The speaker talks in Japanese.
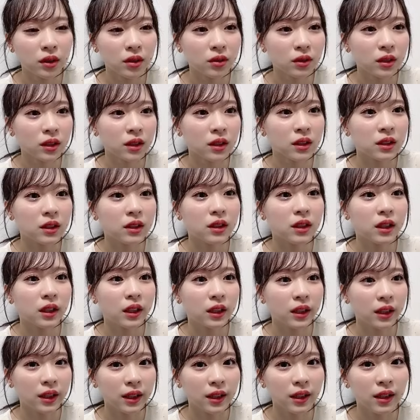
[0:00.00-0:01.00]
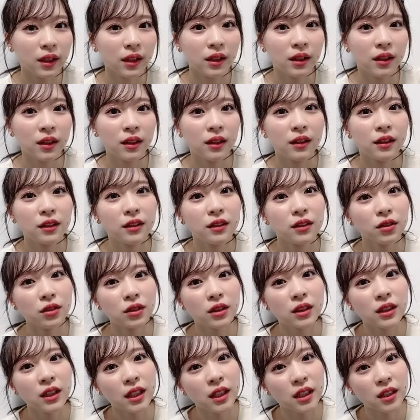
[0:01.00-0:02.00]
忙しいからね
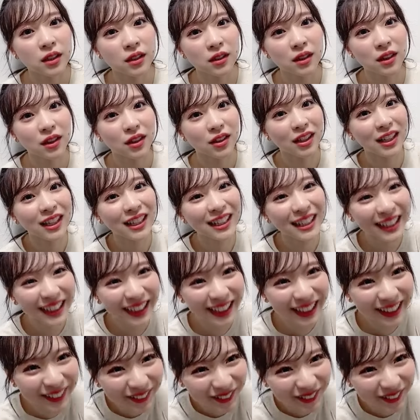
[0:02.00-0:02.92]
そっちが休んでくれて